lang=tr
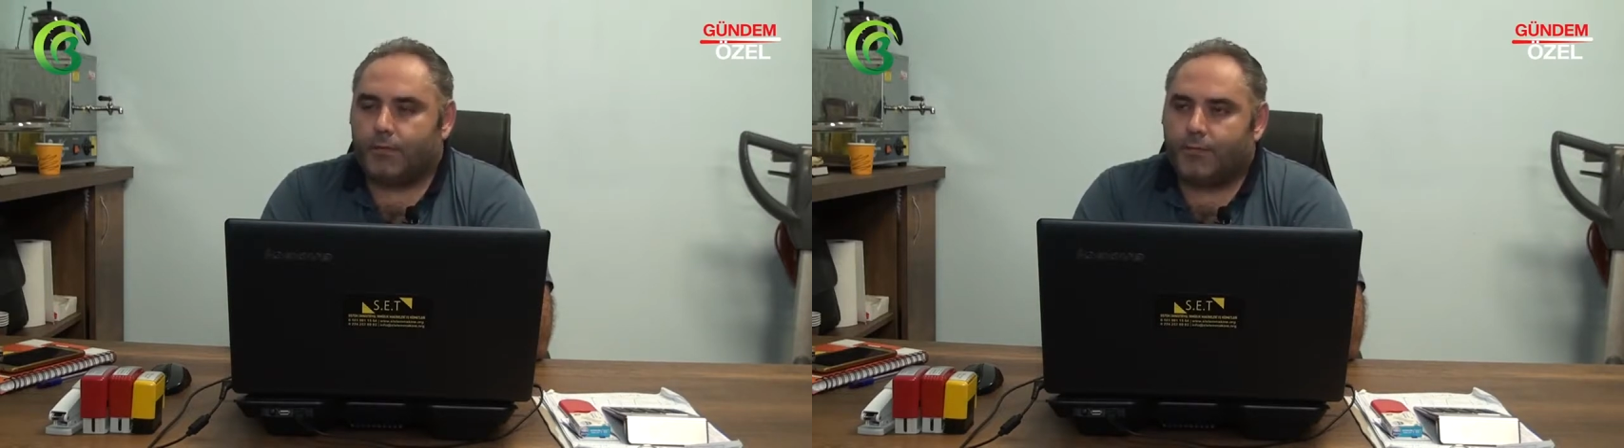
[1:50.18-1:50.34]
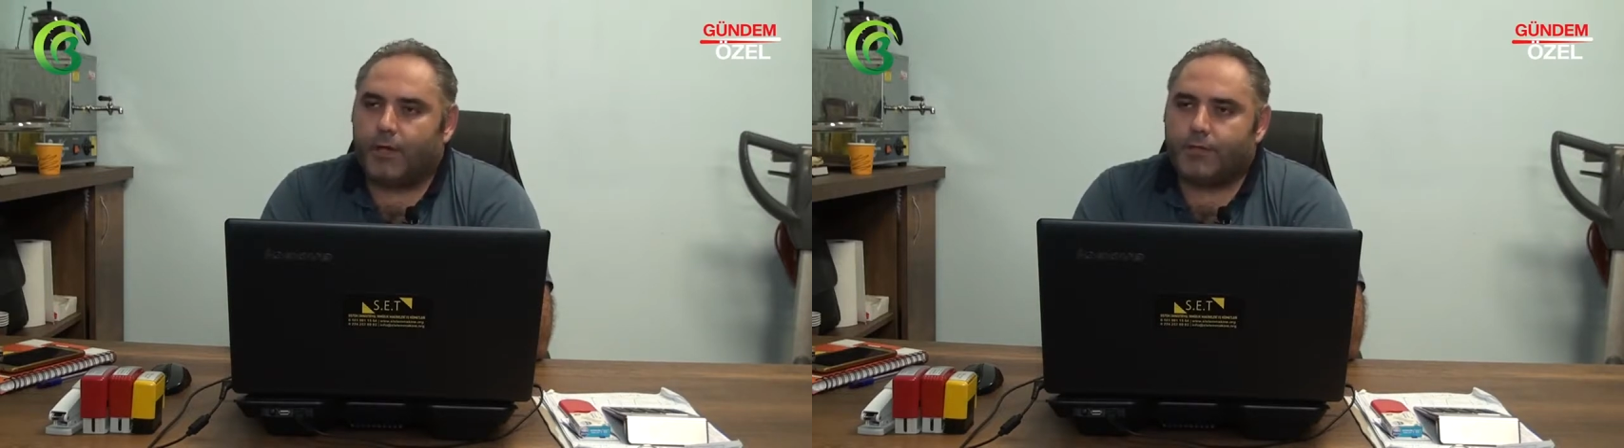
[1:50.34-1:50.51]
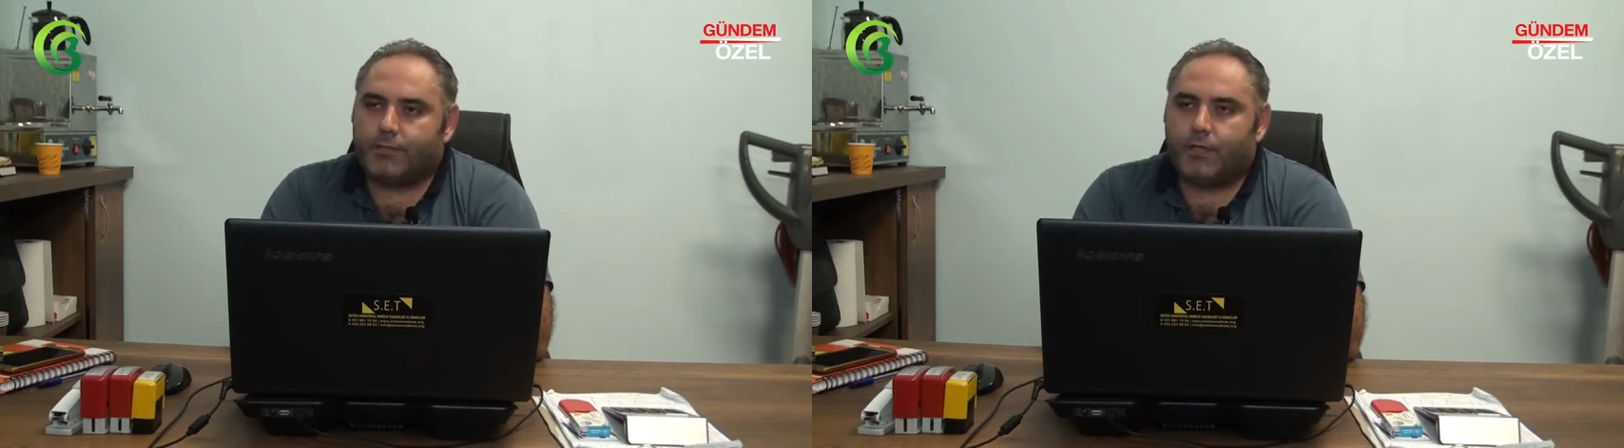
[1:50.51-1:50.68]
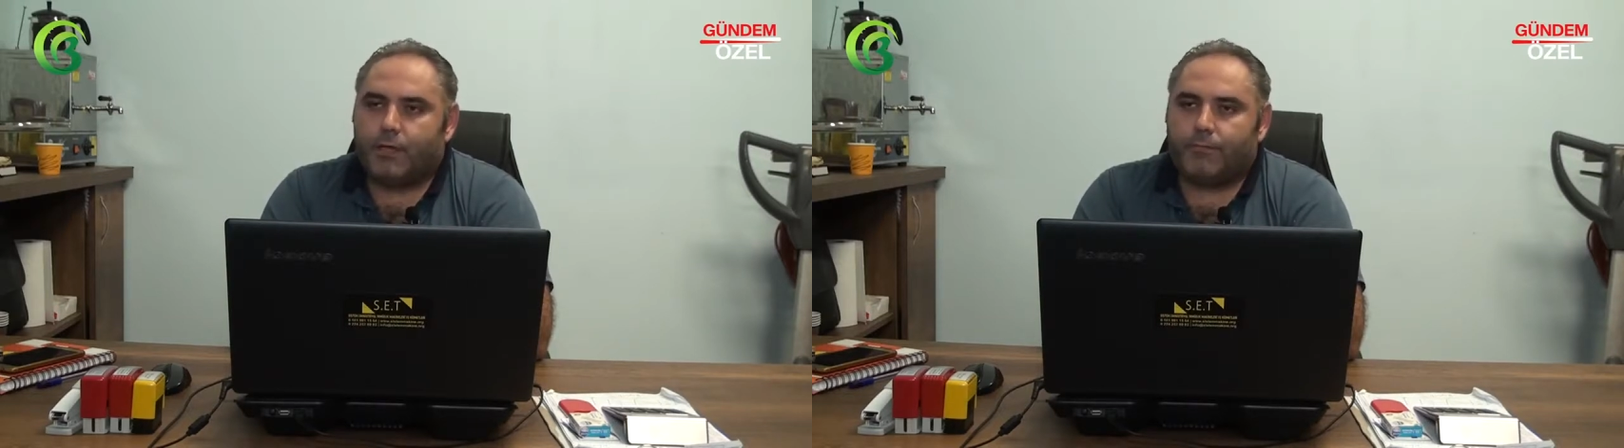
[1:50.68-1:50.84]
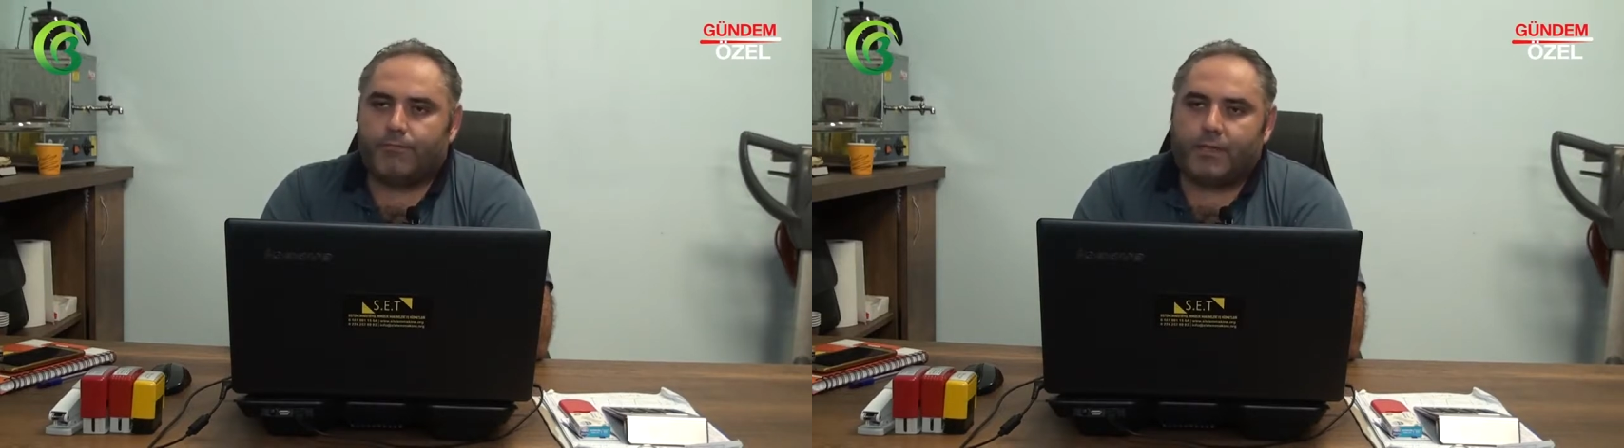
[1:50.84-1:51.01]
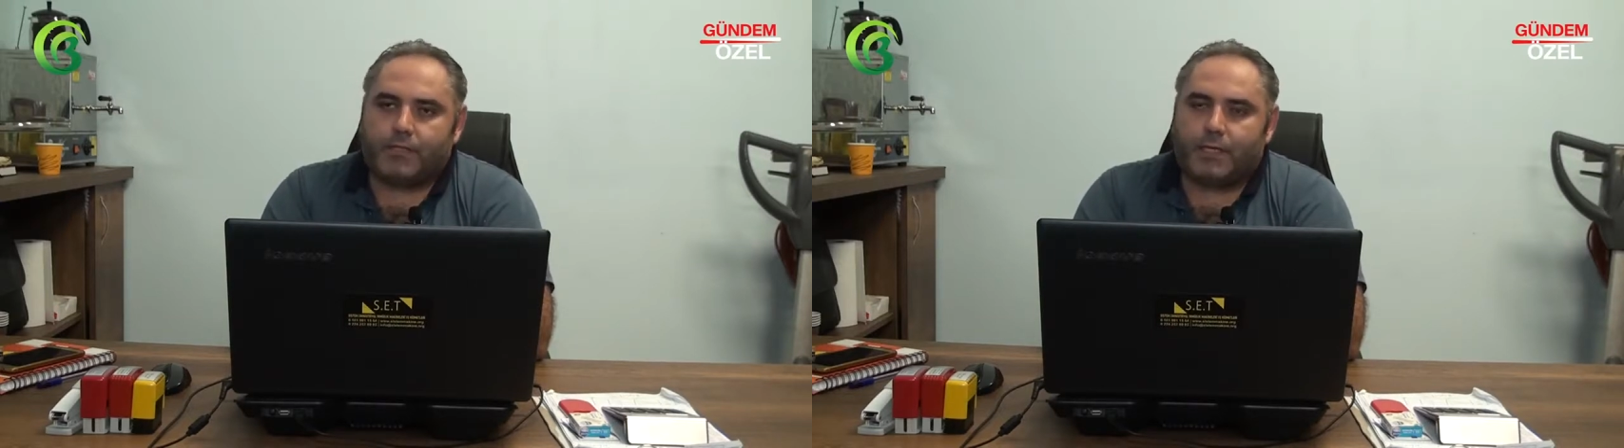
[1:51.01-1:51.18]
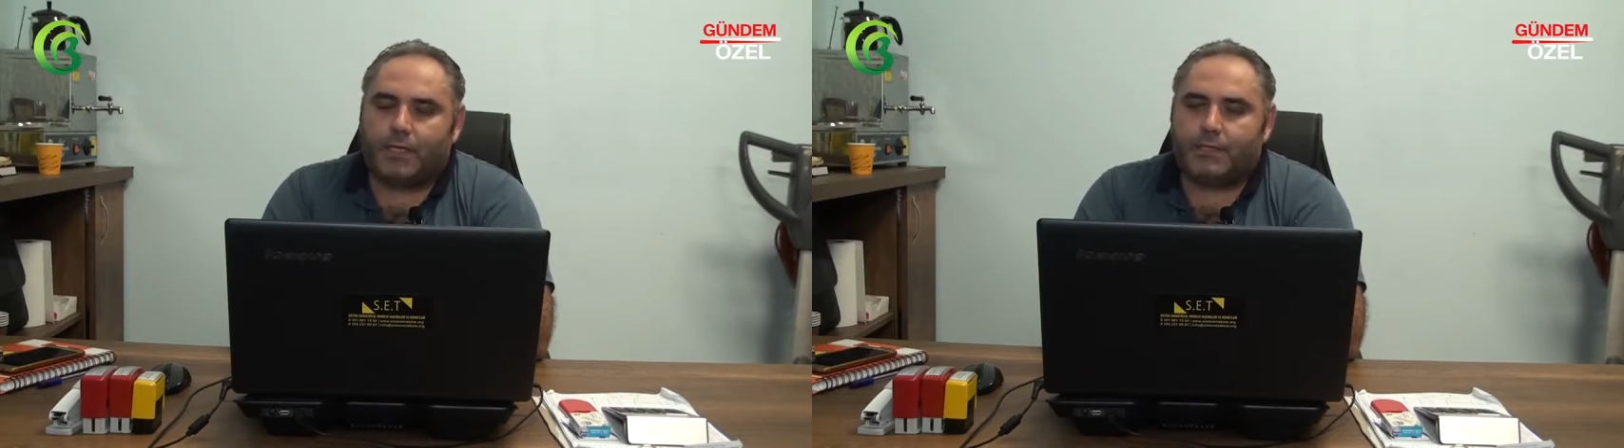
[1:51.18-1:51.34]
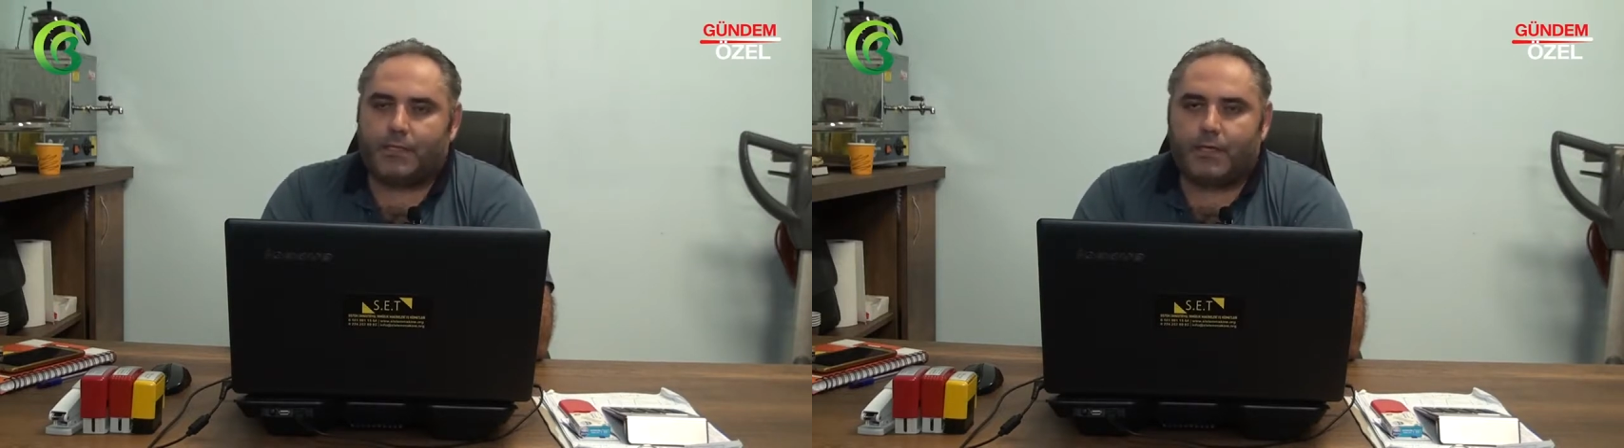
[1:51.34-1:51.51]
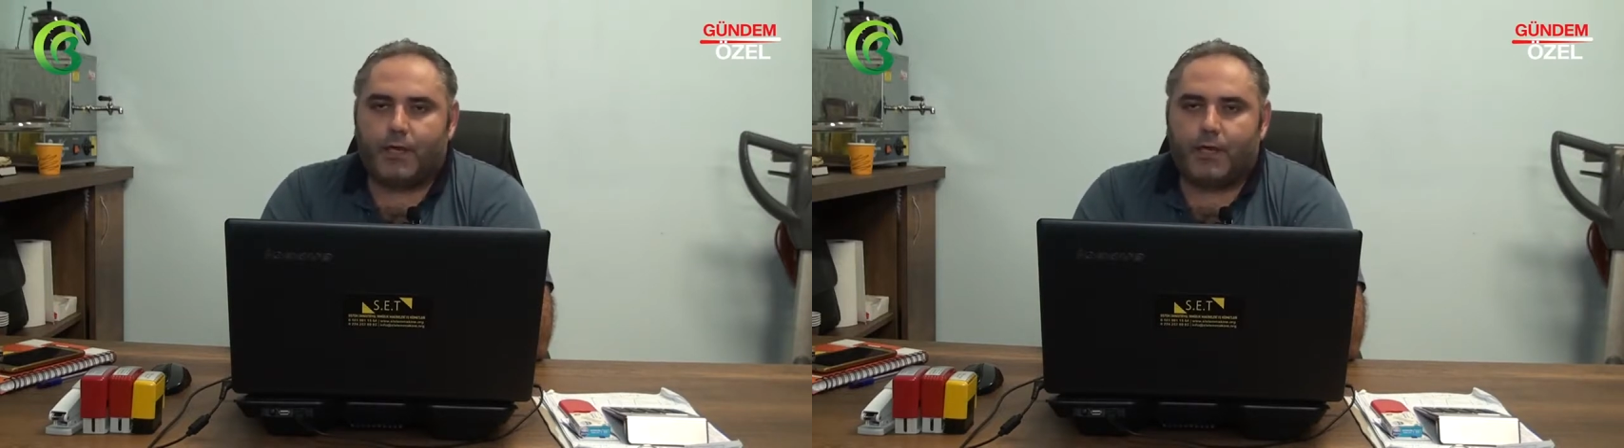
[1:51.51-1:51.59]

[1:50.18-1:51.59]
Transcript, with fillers: Tabii arz talep meselesi.